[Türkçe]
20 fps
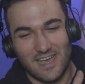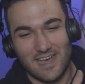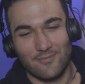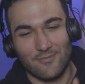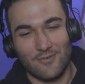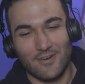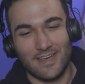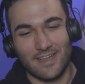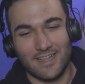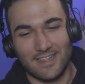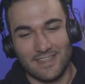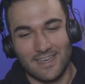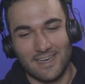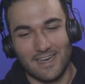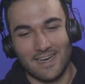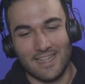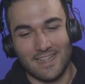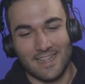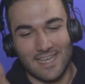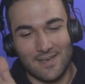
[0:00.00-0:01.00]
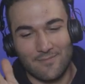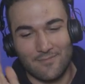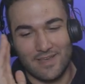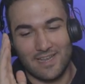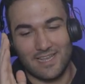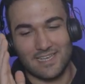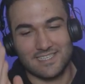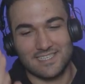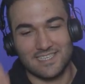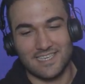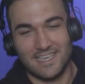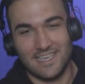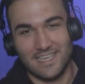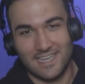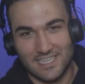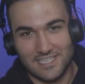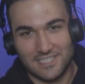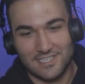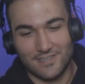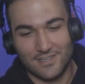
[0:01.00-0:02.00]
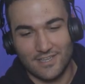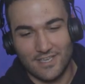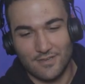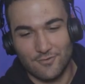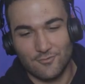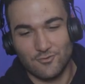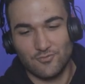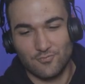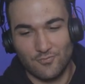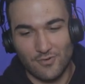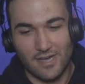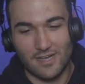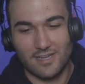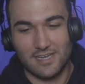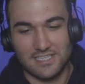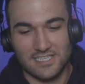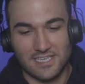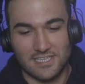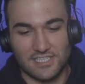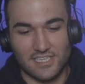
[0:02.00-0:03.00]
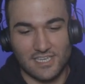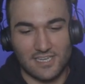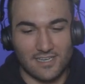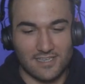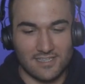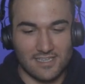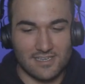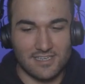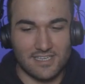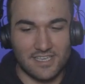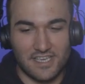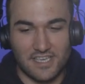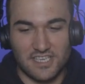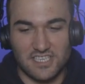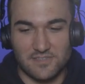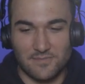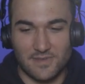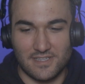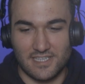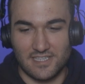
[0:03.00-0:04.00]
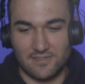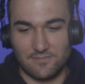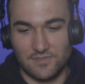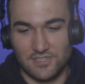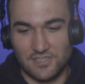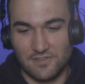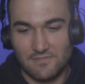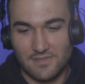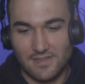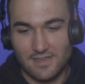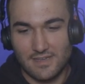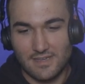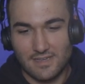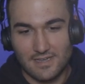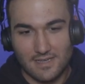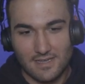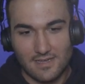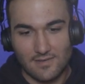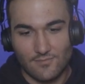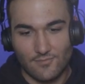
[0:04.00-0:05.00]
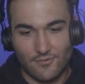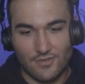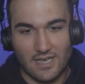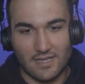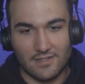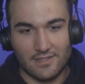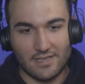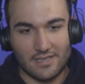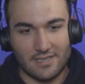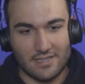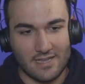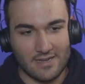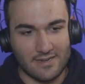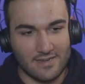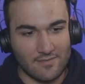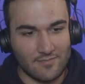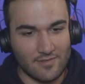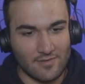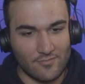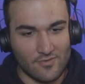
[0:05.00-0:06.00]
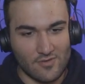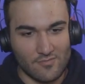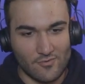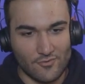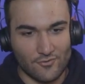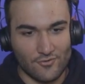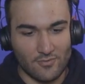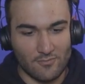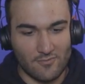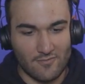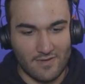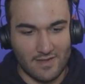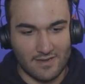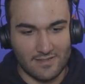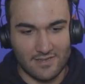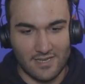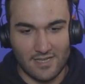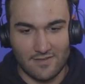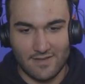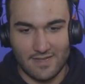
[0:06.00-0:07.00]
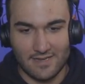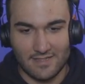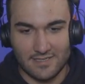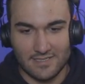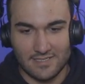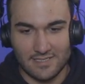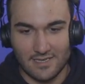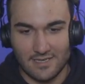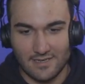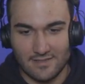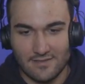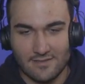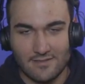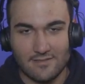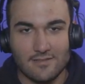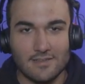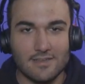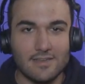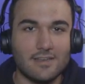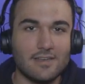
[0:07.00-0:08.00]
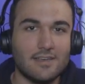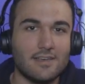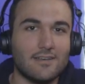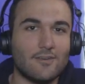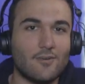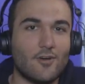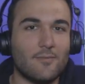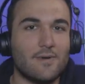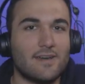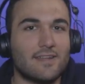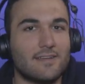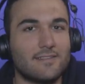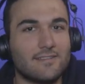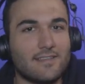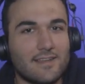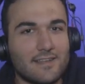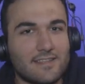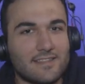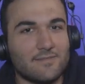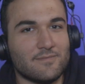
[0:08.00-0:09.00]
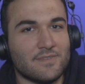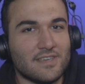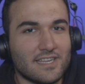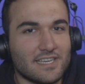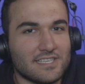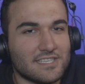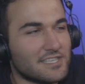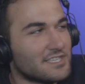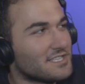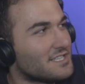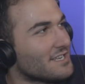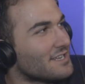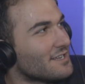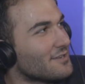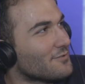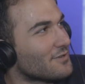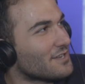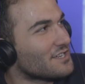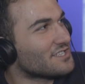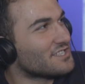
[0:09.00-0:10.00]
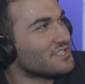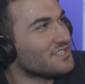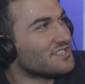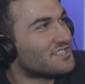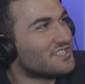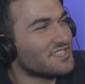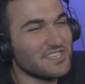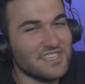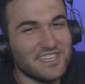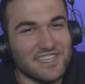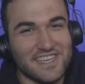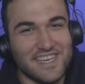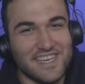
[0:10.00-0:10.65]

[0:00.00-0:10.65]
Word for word: Ha, bu arada Allah'ın belası iğrenç karıya 3 puan kazanacak kadar iyi hizmet etmişim. Bu yandakiler ne bilmiyorum ödül mü verdi ne verdiyse artık. Ömer Antalya'da miras işleriyle uğraştığı için